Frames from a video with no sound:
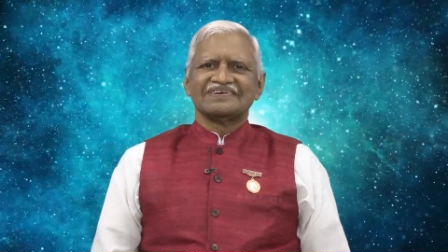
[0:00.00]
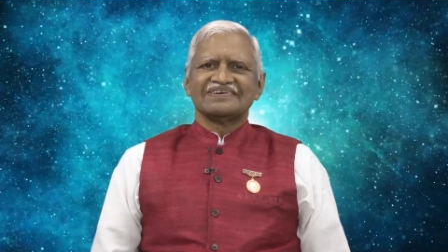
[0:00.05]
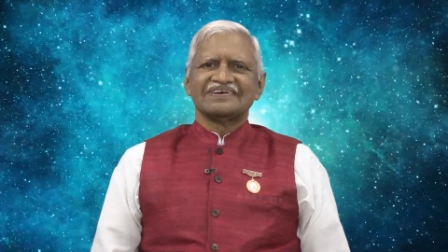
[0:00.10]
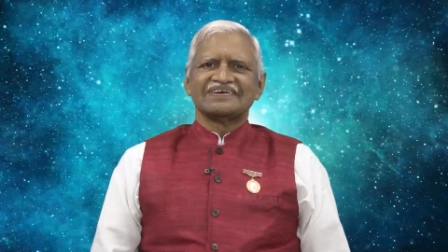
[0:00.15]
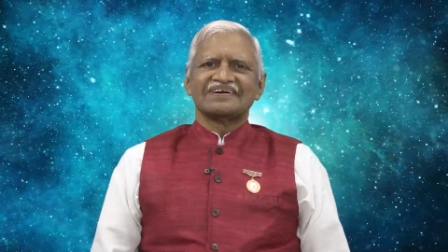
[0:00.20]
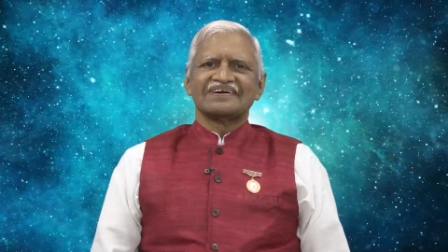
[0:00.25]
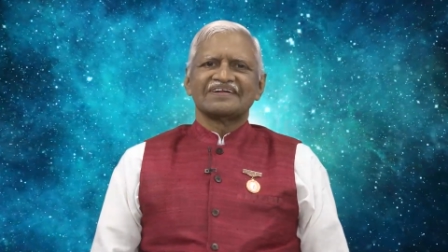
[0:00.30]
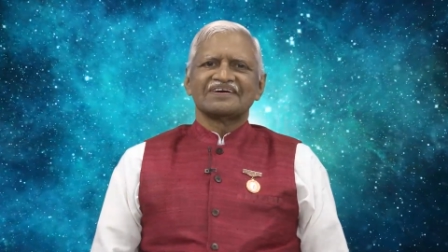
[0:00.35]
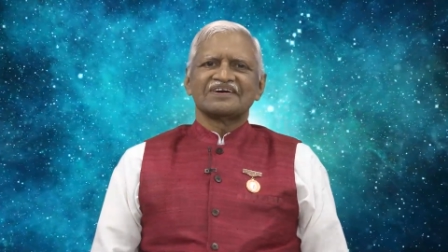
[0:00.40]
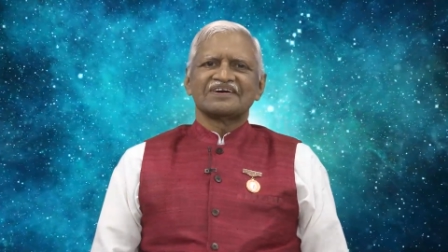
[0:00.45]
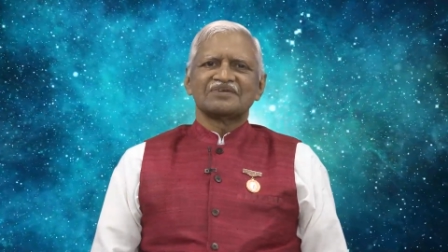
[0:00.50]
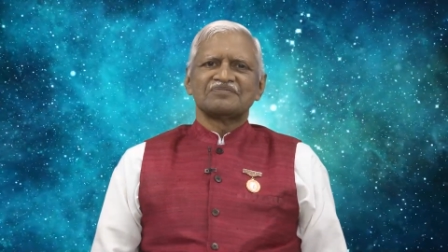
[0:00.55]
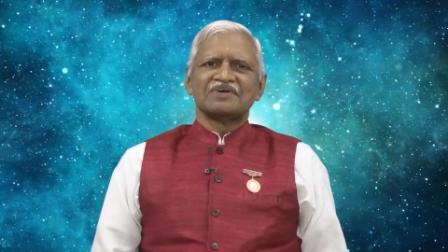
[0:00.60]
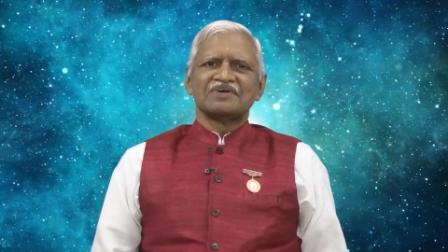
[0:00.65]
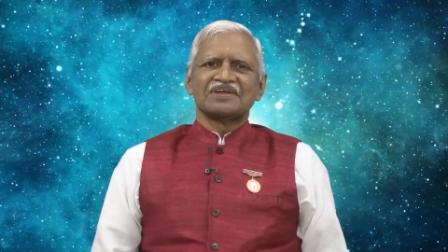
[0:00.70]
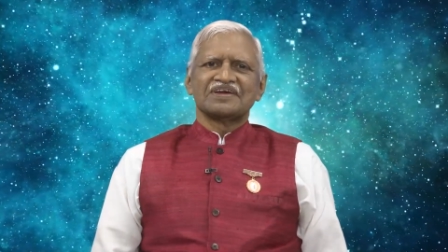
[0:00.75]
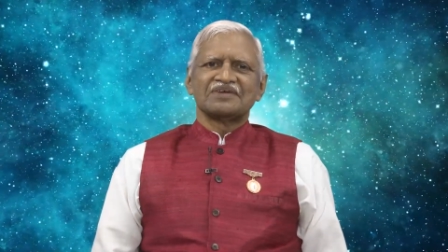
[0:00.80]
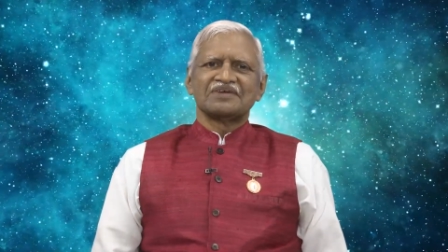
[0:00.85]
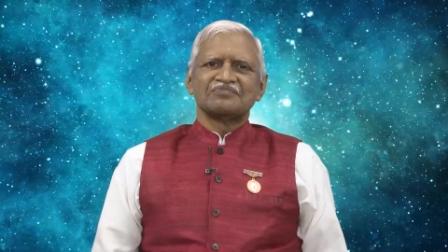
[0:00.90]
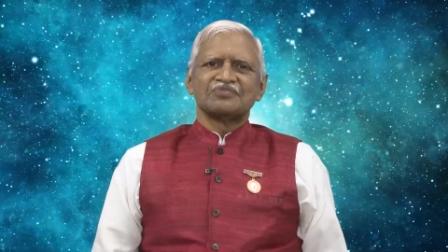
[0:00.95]
ఈ
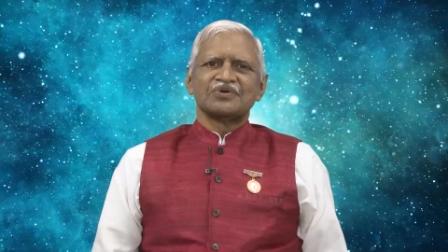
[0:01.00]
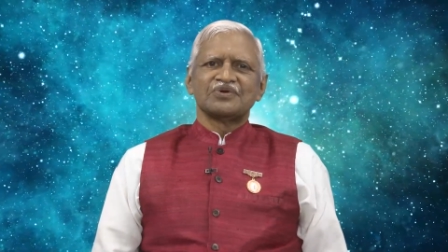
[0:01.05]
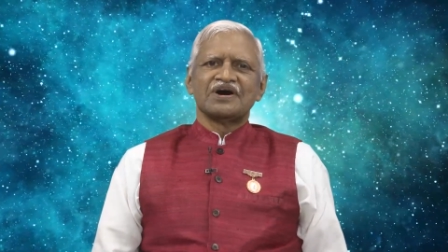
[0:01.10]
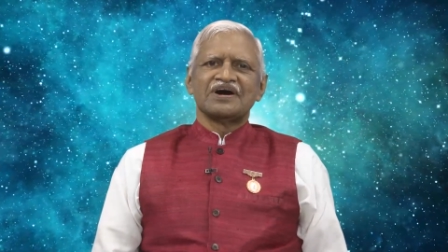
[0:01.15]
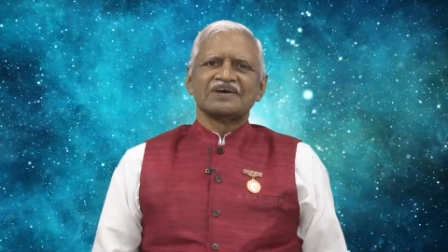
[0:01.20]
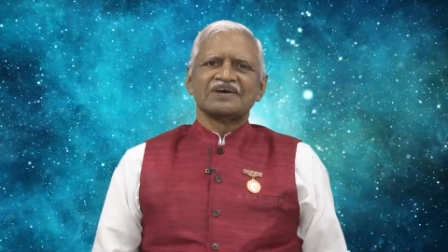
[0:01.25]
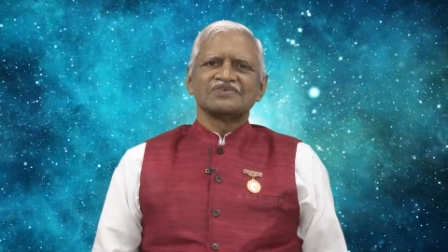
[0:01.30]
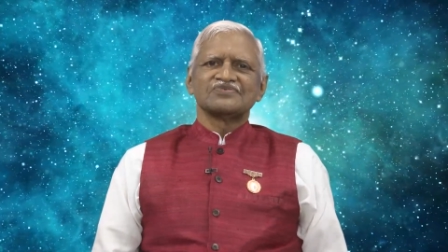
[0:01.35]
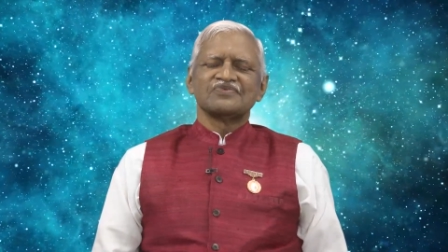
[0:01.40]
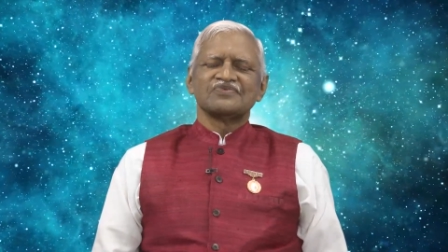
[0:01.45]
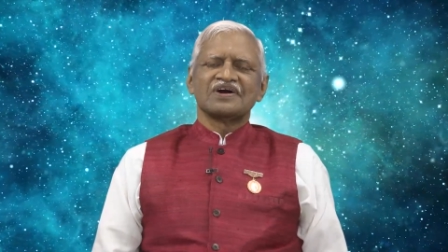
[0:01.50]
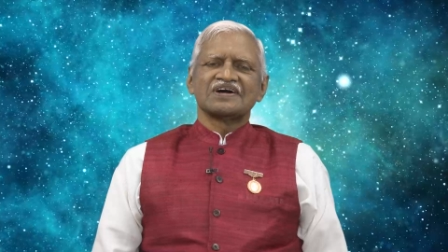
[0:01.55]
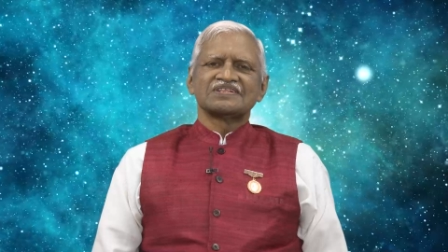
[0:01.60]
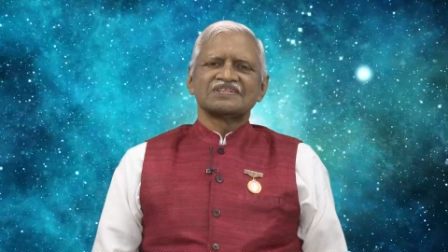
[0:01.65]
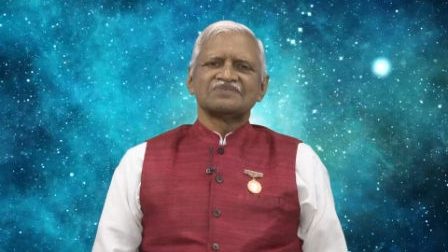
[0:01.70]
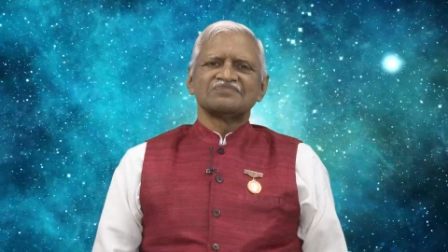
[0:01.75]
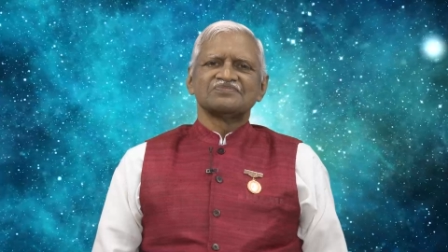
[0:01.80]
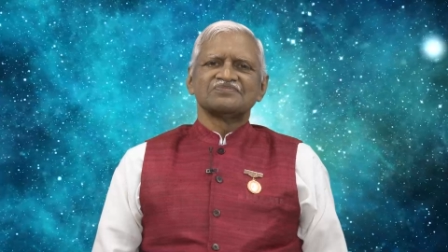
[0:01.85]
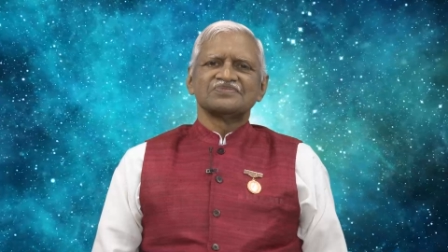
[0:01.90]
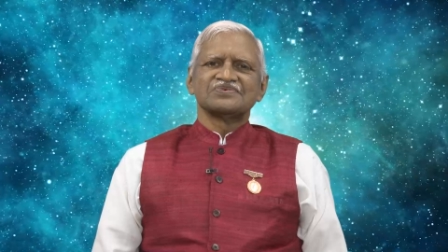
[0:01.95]
కార్యక్రమానికి పునః
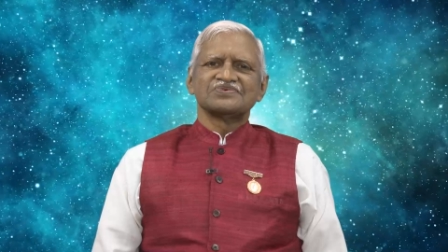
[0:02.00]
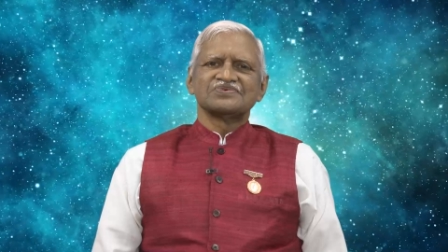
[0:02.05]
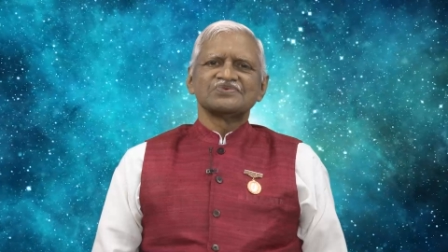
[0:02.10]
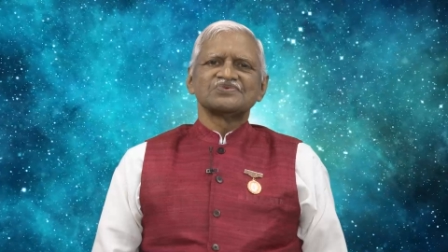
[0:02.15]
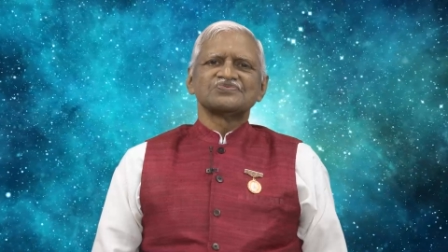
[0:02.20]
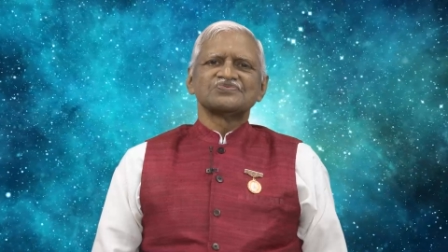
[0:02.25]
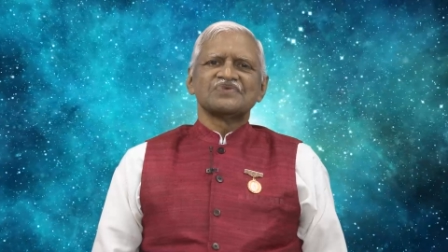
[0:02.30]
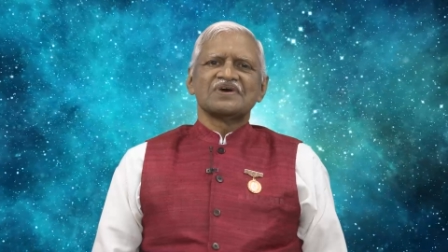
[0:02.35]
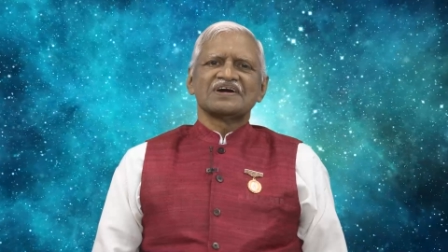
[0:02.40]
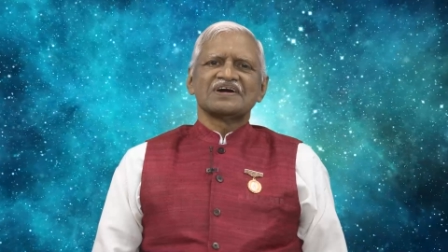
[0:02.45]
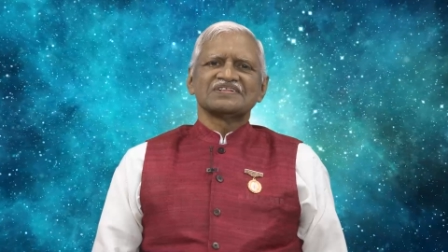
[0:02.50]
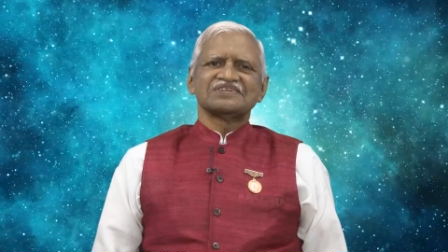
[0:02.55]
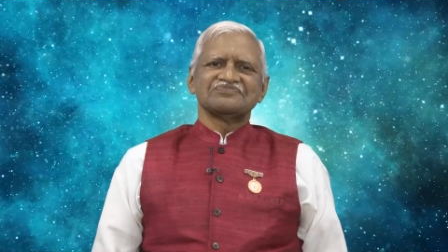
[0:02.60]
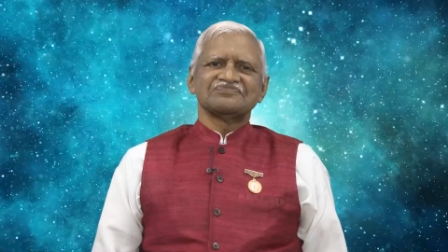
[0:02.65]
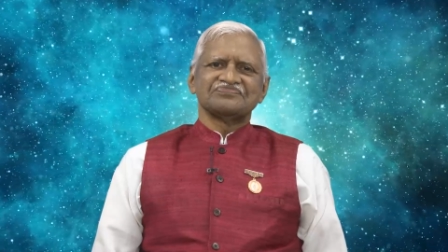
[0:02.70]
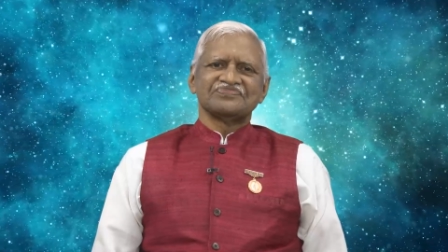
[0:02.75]
స్వాగతం సుస్వాగతం